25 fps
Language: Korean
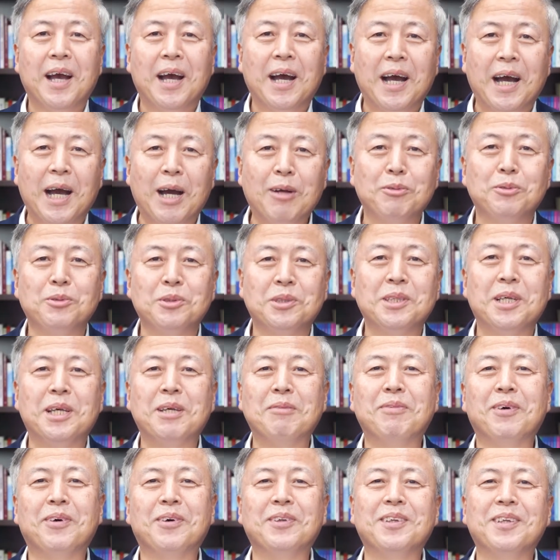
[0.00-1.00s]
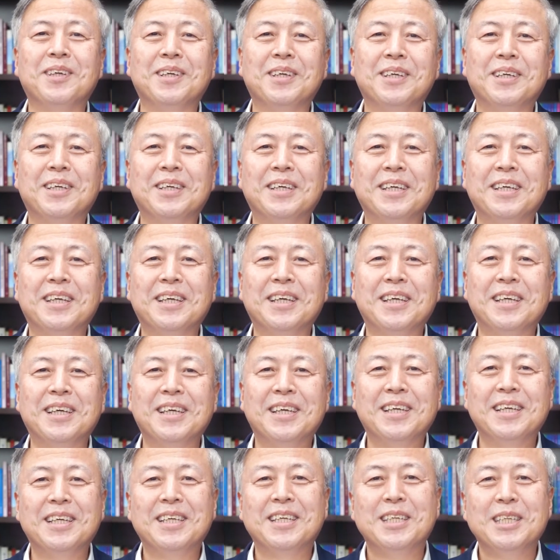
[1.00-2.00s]
하루 세 번,
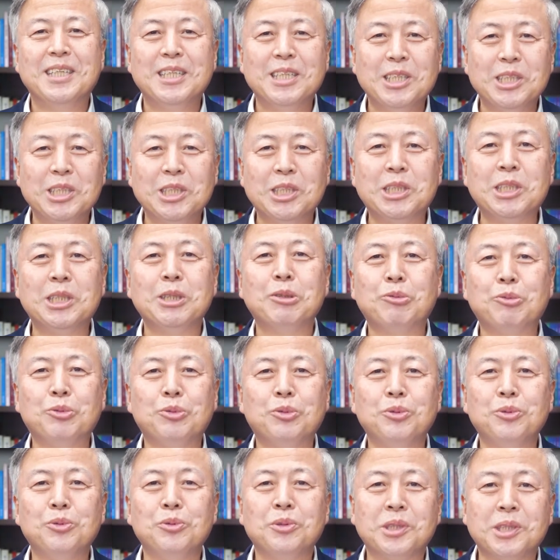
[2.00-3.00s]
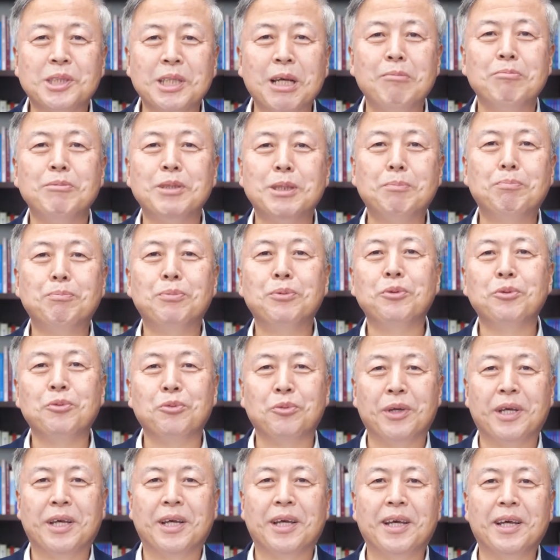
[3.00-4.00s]
식후 삼십 분
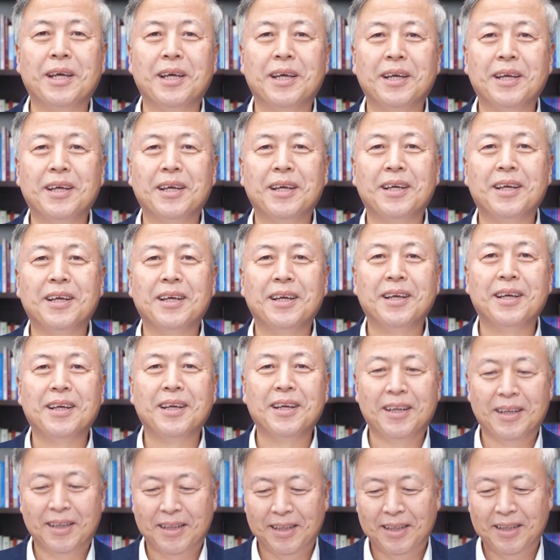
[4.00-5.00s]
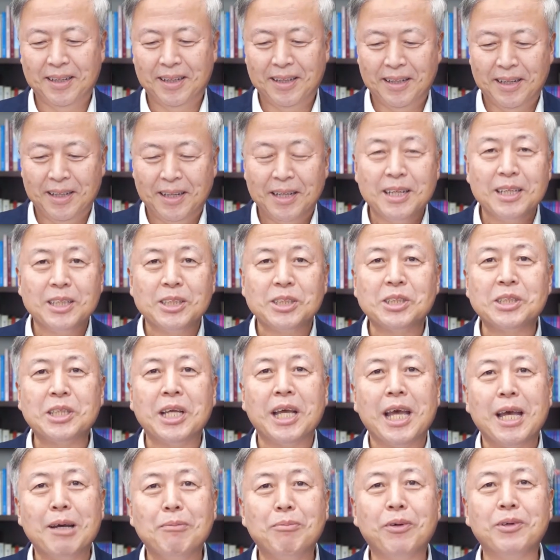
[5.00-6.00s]
후에
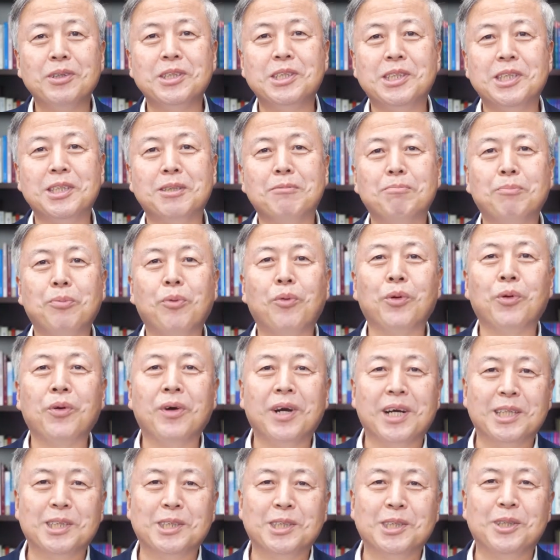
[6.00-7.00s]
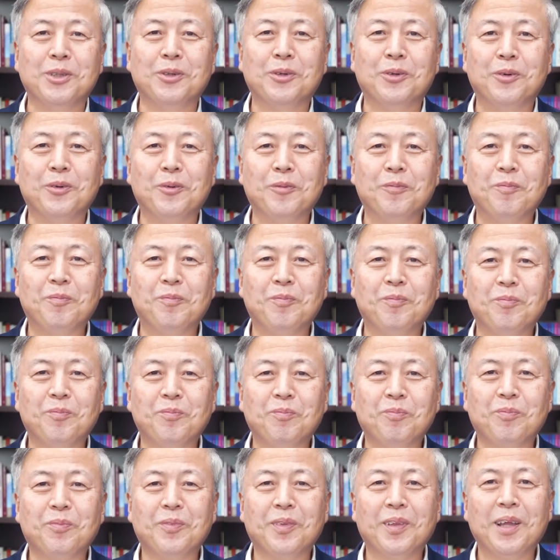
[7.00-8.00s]
세 번씩 복용하시오.
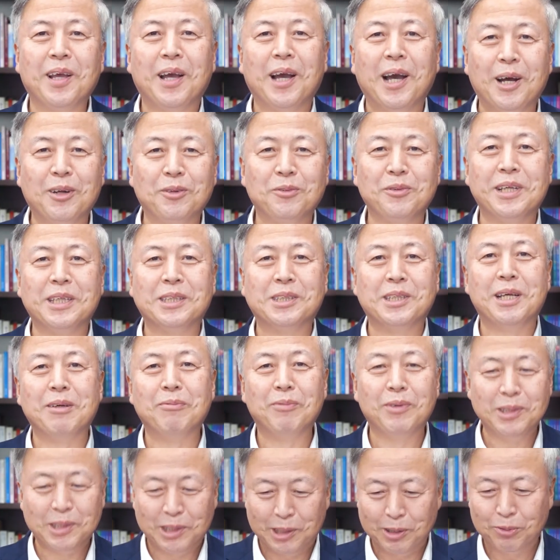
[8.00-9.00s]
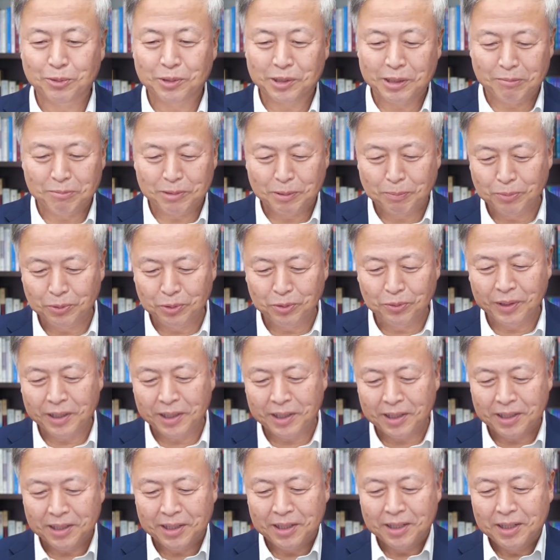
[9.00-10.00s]
하루에 세 번, 식후 삼십 분
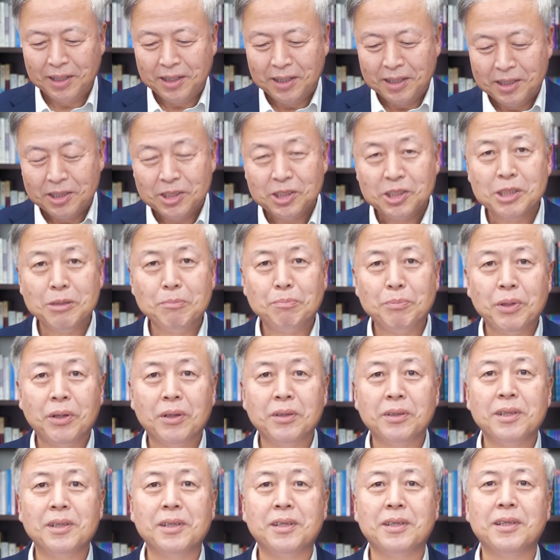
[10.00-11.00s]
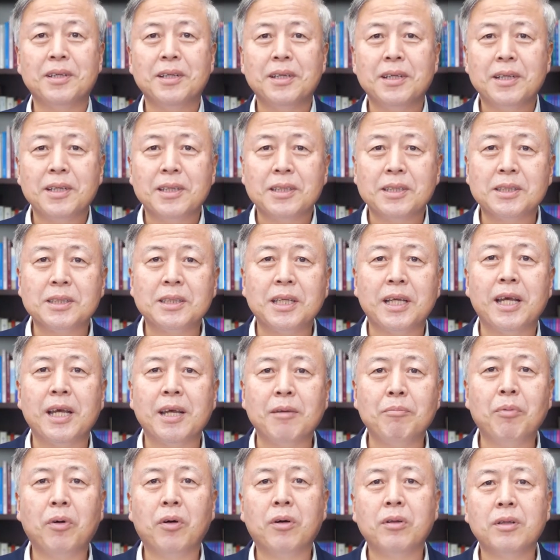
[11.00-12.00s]
후에 시편을
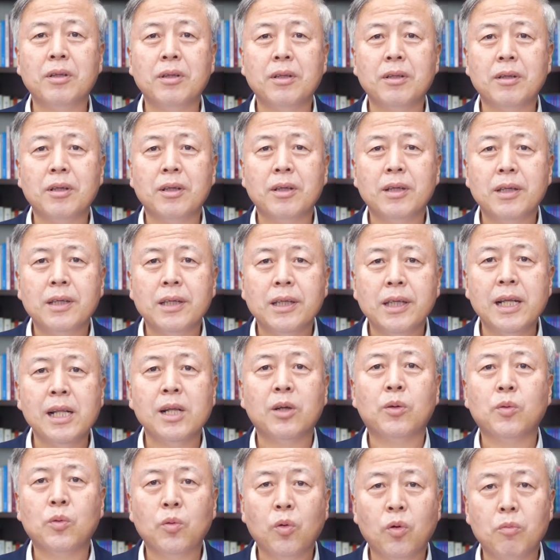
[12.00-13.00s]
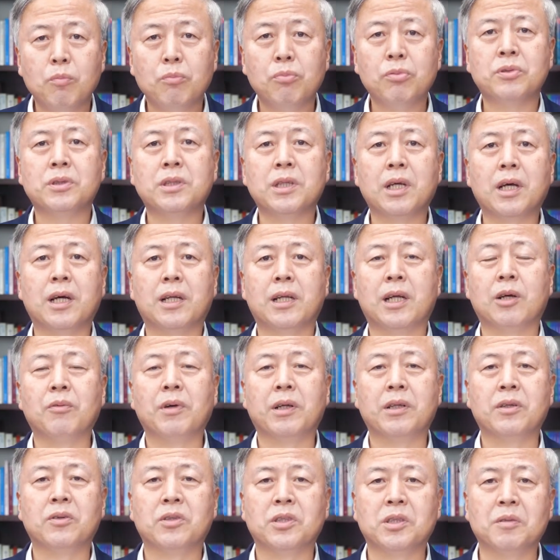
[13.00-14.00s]
세 번 읽고 묵상하라고
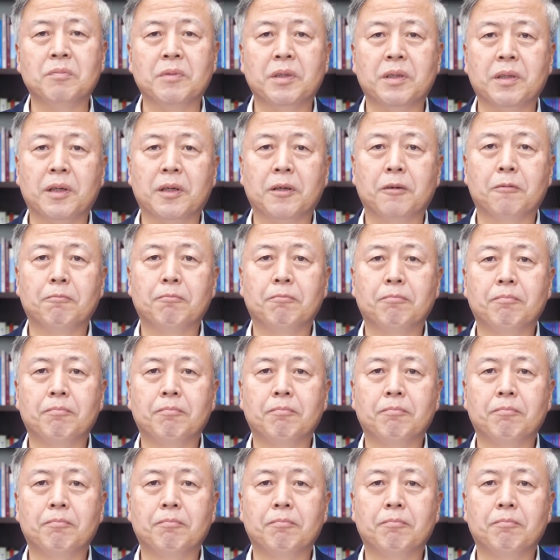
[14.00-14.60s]
하는 것입니다.